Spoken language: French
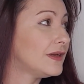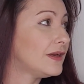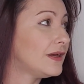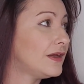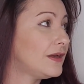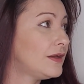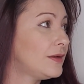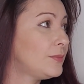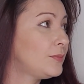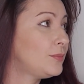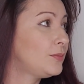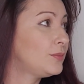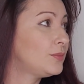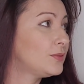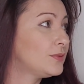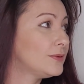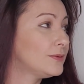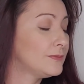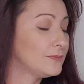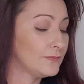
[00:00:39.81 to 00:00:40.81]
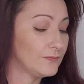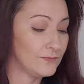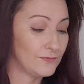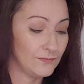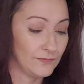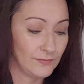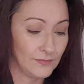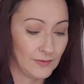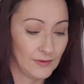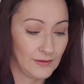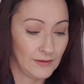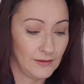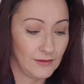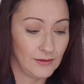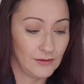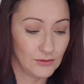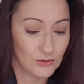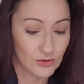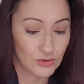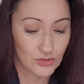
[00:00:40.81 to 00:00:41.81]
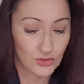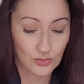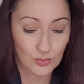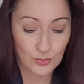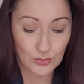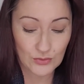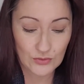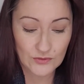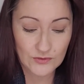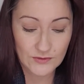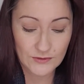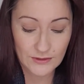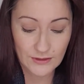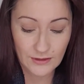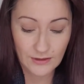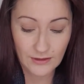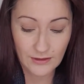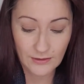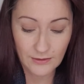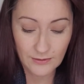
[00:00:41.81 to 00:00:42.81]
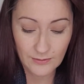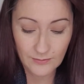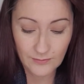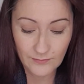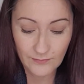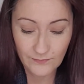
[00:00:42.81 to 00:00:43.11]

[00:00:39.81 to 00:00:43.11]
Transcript: Hop. Je pose ça.